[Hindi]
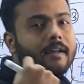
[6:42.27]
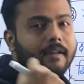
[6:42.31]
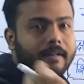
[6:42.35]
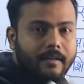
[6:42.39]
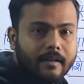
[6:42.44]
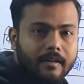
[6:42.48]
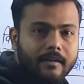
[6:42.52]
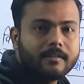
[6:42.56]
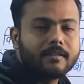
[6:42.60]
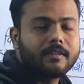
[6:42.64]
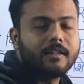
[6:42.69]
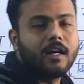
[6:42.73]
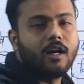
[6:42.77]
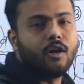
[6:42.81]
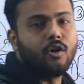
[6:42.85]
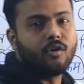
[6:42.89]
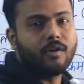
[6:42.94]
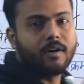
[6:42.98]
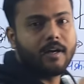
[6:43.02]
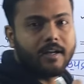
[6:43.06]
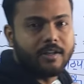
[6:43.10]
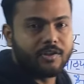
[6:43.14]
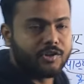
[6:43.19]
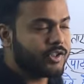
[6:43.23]
गलत क्या
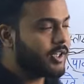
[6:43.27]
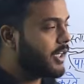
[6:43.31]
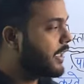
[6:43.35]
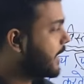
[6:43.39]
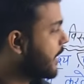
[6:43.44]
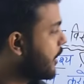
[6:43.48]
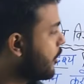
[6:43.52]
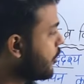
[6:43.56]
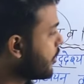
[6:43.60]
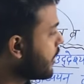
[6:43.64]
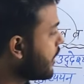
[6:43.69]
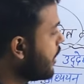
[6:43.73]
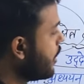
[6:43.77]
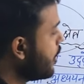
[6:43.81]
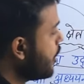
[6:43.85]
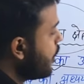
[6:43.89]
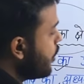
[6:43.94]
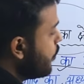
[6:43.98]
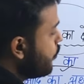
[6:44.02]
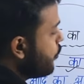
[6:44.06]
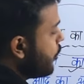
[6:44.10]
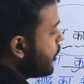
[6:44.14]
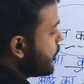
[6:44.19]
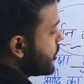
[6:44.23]
होगा अच्छा क्या होगा
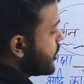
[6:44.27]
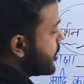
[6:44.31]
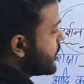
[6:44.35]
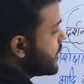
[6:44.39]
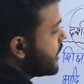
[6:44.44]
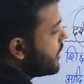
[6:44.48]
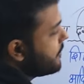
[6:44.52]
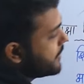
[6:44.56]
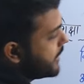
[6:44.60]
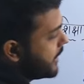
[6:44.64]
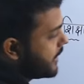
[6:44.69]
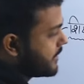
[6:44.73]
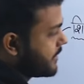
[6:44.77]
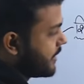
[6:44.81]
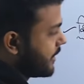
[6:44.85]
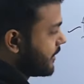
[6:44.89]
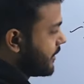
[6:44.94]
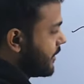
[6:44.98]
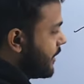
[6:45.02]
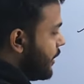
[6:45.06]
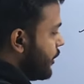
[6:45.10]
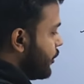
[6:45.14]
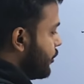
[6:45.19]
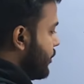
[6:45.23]
वो चीज़ें हम देख
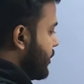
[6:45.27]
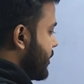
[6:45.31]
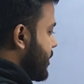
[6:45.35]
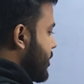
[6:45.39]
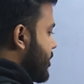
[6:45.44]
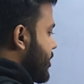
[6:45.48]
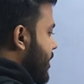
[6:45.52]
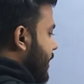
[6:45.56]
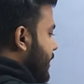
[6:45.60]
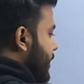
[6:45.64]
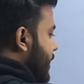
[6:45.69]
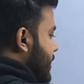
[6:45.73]
सकते हैं तो शिक्षा